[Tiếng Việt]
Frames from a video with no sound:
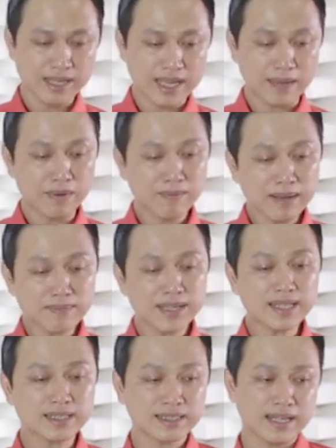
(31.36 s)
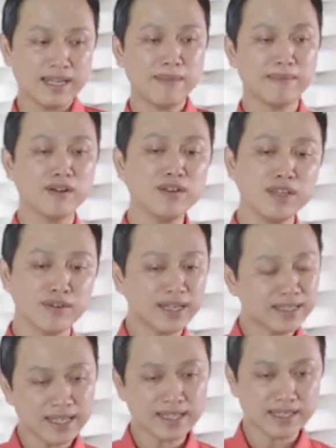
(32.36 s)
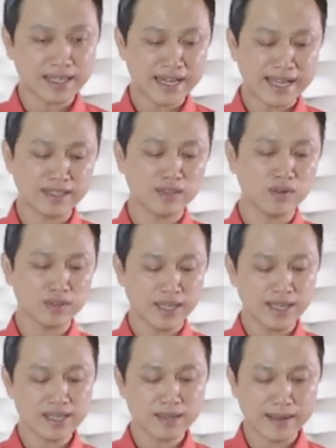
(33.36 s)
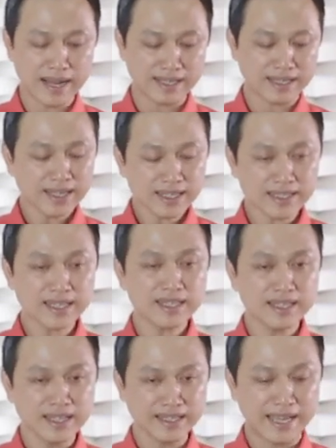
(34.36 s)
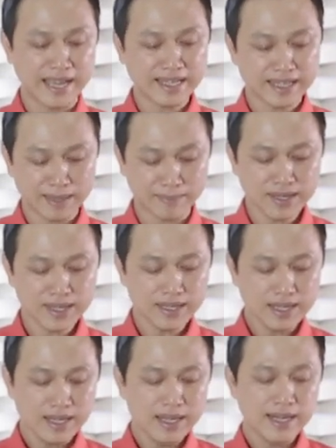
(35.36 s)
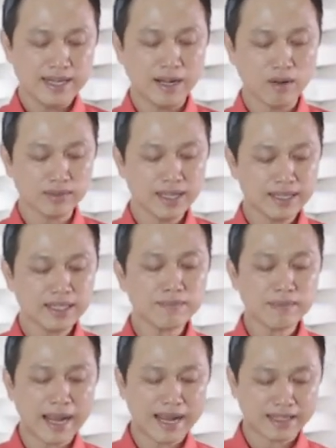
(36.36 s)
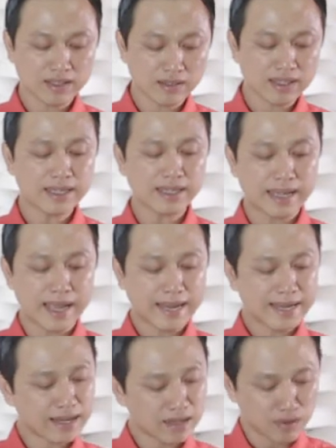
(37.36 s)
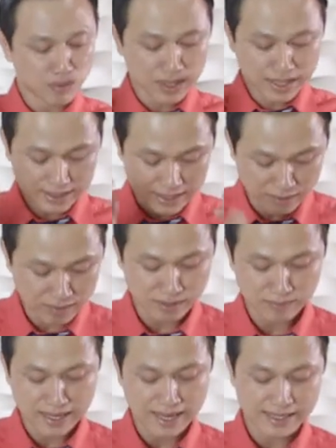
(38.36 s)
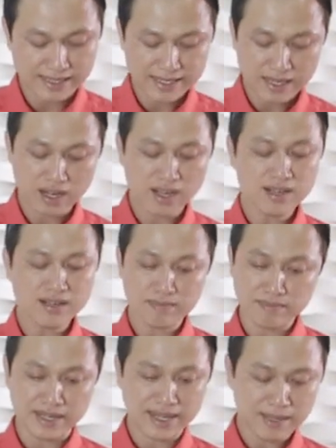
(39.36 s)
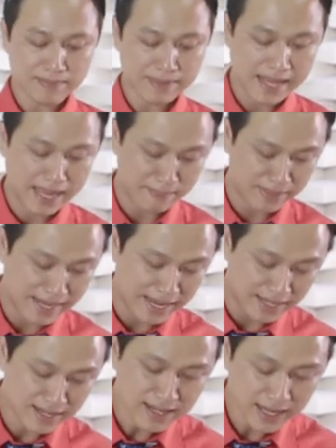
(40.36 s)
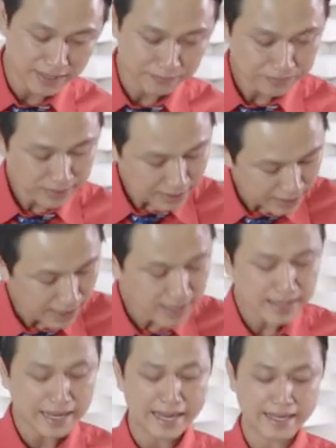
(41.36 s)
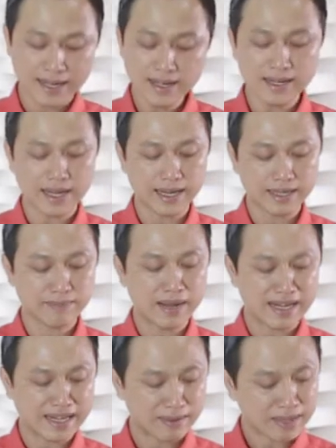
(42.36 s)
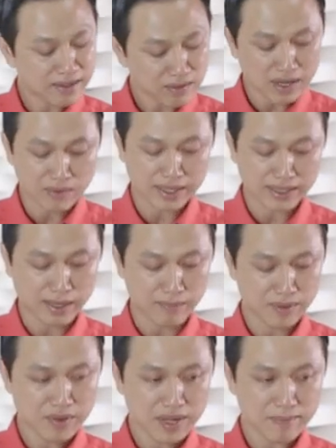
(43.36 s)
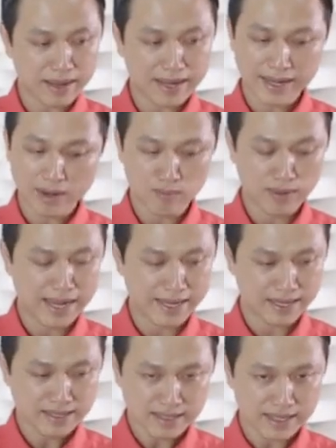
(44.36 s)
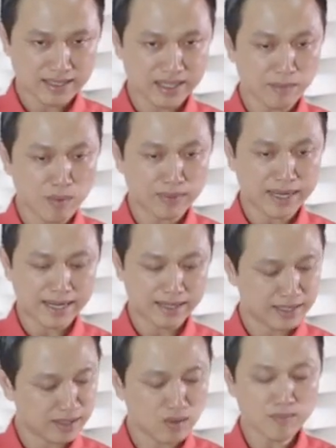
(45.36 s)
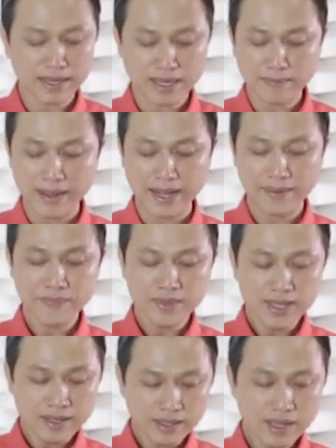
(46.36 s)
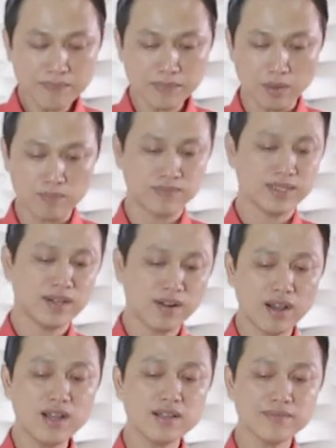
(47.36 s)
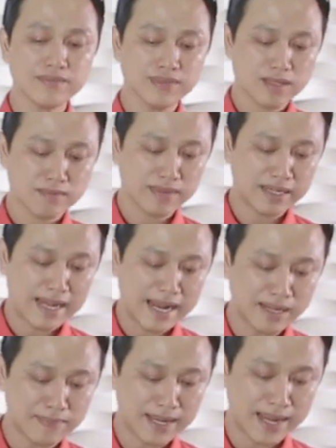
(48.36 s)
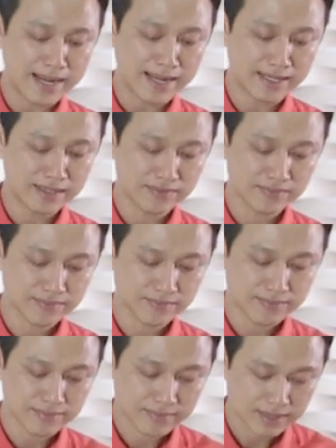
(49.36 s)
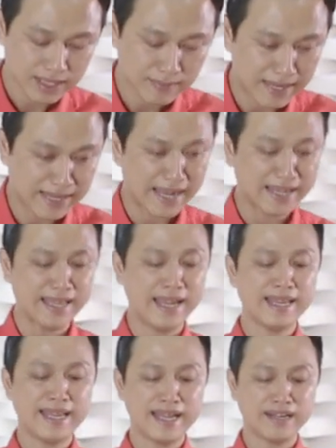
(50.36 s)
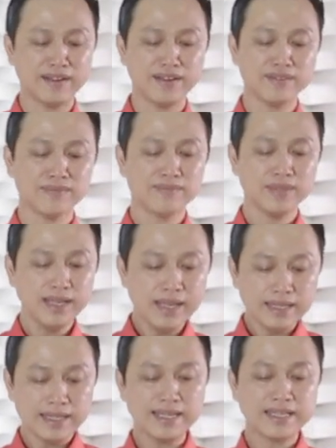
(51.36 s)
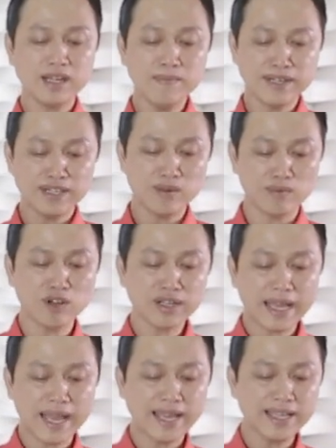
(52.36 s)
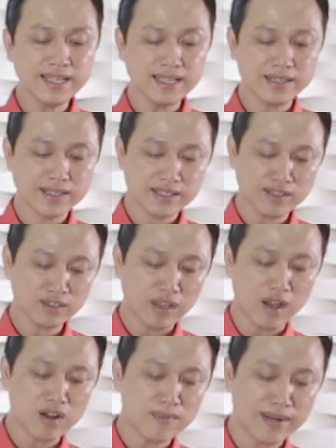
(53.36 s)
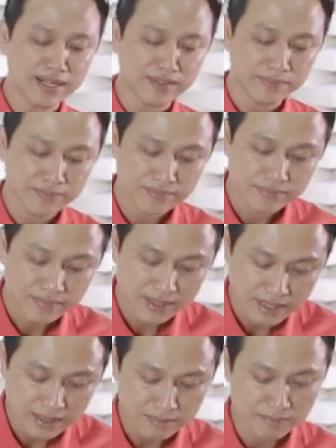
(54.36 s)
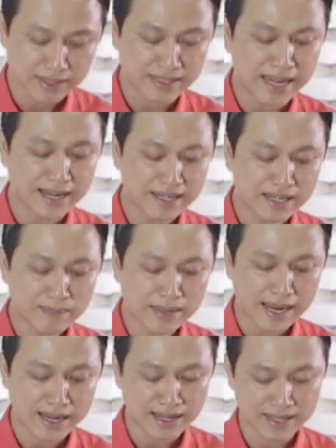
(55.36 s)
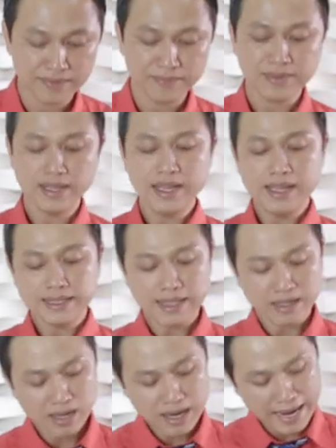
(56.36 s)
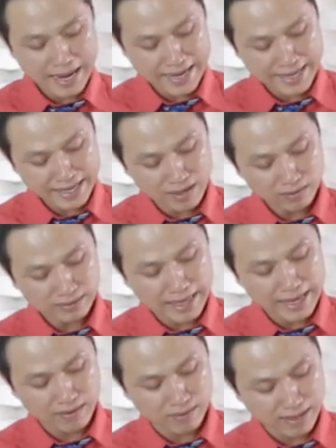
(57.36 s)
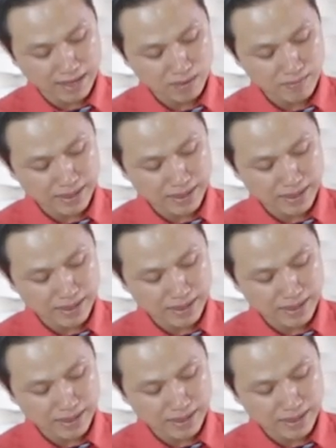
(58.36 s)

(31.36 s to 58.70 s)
Thì phương pháp sách thì đây mình có nhiều cách sách, thì đây tôi chỉ cho các bạn những cách sách đơn giản và đẹp nhất. Thì đầu tiên các bạn cho tất cả các loại nguyên vật liệu vào trong này, sau đó mình lấy nắp gài, mình gài cứng lại. Nhớ gài cứng lại, phần này rất là quan trọng, nếu các bạn không gài cứng lại nó sẽ bung ra, nó sẽ trúng mặt các bạn. Tiếp tục sau đó mình gài nắp gài lại, các bạn gài nhẹ nhàng thôi. Thì sau đó mình dùng ngón cái, ngón trỏ của mình, mình đẩy cái nắp gài lại. Sau đó hai cái ngón tay còn lại của